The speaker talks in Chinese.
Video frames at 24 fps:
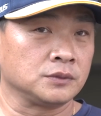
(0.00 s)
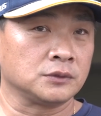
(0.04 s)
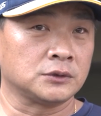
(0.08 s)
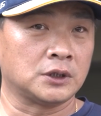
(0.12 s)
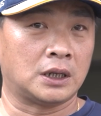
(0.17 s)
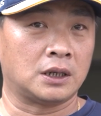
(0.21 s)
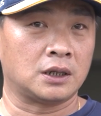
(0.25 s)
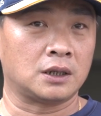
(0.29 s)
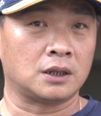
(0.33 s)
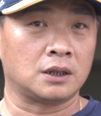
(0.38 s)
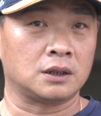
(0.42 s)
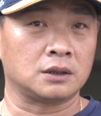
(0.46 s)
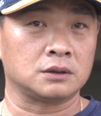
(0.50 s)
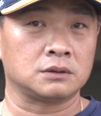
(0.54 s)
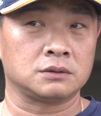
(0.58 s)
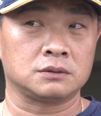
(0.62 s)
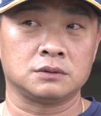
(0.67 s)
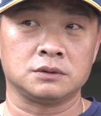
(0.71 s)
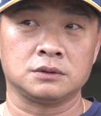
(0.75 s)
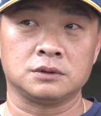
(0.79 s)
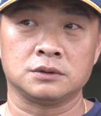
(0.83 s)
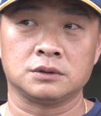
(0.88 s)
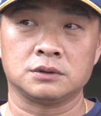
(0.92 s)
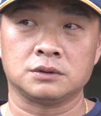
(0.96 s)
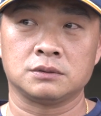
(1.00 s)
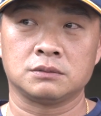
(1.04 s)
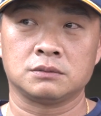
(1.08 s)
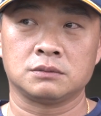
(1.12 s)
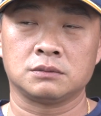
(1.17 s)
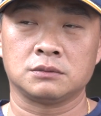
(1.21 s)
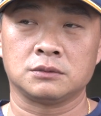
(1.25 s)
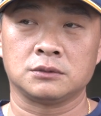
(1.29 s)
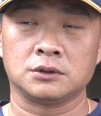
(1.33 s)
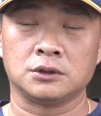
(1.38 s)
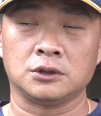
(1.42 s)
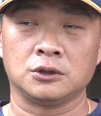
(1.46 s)
那
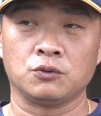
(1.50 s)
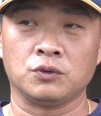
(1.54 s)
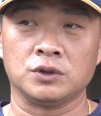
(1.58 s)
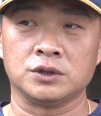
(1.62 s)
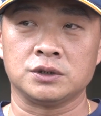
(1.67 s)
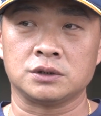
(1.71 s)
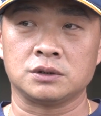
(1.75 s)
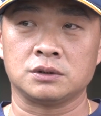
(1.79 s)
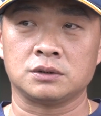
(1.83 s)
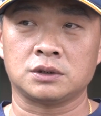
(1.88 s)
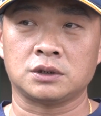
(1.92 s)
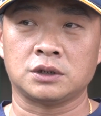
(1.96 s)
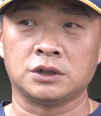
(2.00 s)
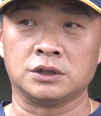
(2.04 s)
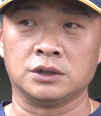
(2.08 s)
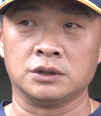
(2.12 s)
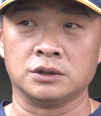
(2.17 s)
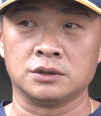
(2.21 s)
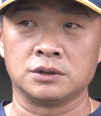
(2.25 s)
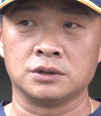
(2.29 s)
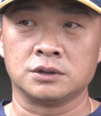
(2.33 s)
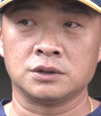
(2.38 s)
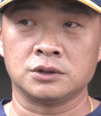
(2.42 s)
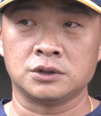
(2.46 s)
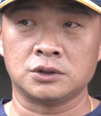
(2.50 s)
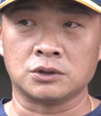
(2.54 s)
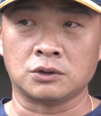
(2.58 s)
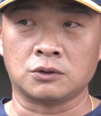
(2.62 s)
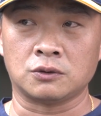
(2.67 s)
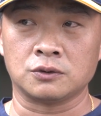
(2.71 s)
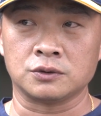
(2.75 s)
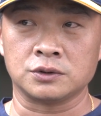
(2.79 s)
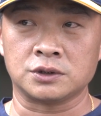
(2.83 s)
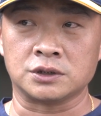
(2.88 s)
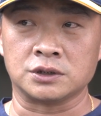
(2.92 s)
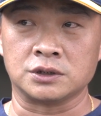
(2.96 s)
因为可能
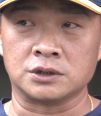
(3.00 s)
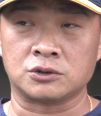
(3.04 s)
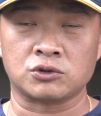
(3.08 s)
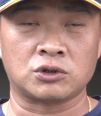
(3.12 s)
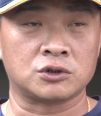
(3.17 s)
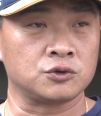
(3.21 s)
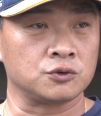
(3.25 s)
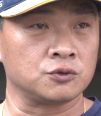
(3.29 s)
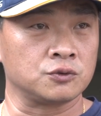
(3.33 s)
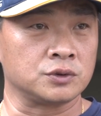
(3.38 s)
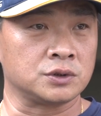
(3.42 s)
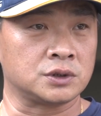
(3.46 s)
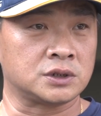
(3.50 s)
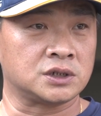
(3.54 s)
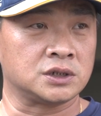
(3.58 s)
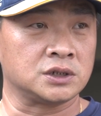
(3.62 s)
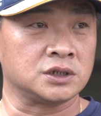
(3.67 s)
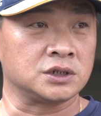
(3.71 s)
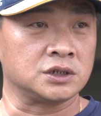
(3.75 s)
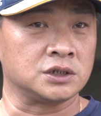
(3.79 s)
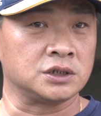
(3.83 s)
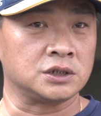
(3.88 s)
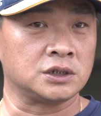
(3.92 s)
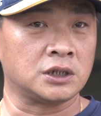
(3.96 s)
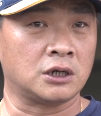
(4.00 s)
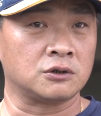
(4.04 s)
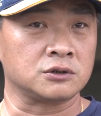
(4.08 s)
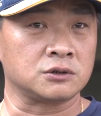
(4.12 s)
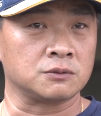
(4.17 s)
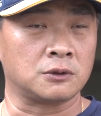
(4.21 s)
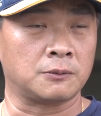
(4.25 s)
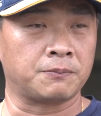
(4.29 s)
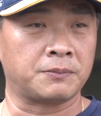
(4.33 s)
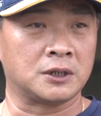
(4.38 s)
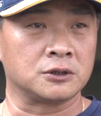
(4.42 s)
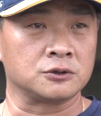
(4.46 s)
都只专注自己要怎
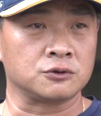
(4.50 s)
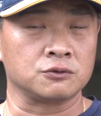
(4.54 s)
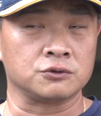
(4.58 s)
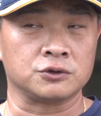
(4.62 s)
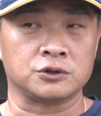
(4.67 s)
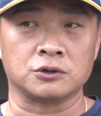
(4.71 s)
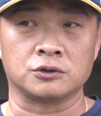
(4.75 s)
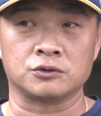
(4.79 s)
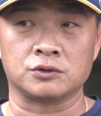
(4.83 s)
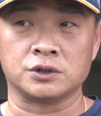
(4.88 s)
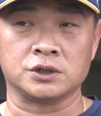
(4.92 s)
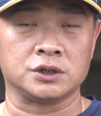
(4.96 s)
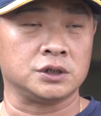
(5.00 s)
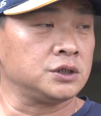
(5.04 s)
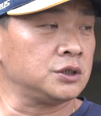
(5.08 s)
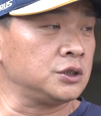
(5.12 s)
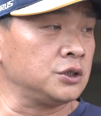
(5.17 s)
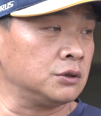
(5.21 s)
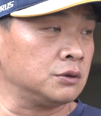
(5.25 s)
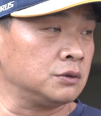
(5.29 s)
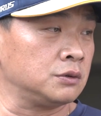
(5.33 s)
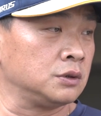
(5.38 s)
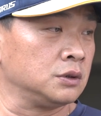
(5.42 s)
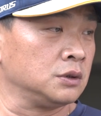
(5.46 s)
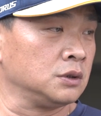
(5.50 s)
么帮助球队赢球，